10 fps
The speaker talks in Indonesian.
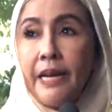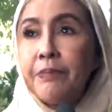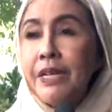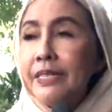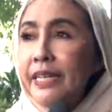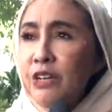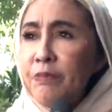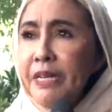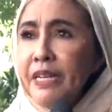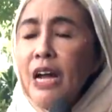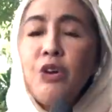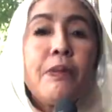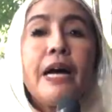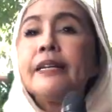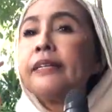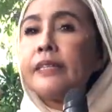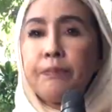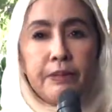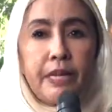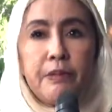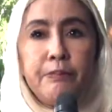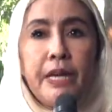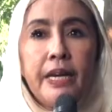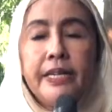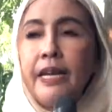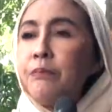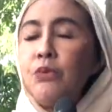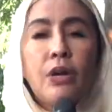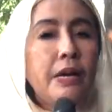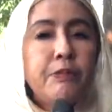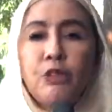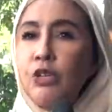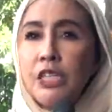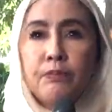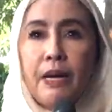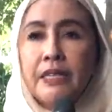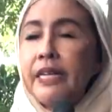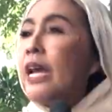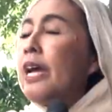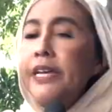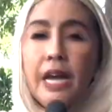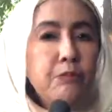ya jadi aku pikir aku mantep deh memilih yang bukan petugas partai yang